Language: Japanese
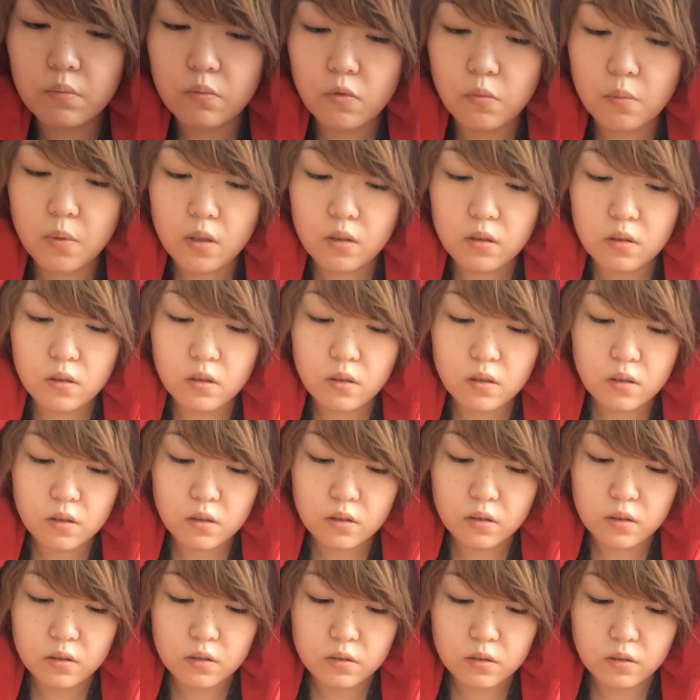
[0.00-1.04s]
真っ赤っ
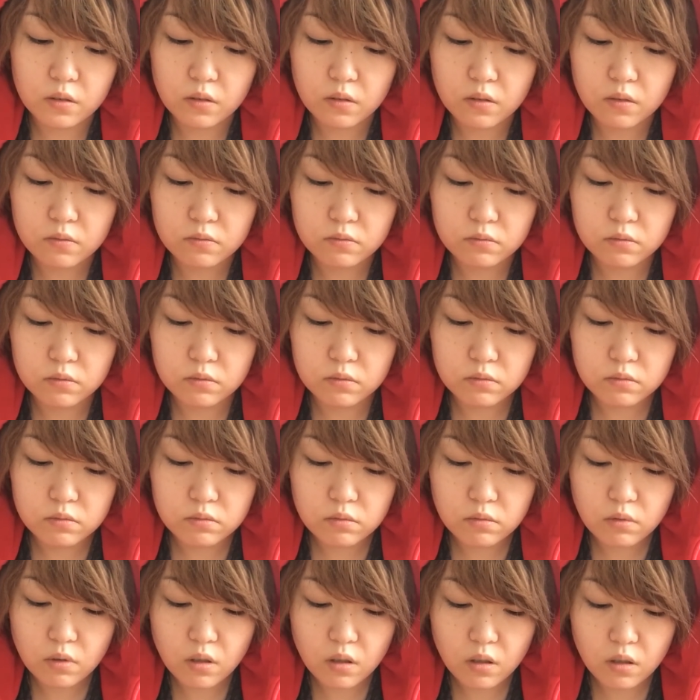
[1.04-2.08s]
かですね
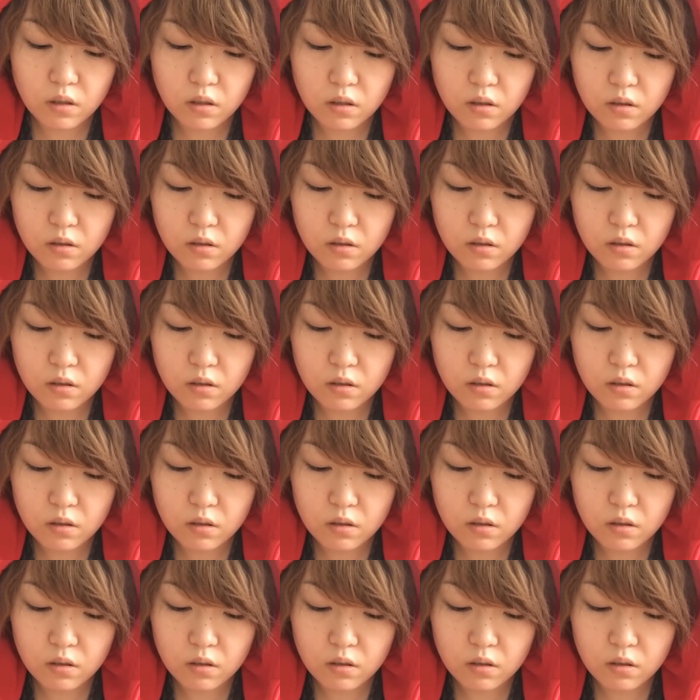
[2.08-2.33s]
うわ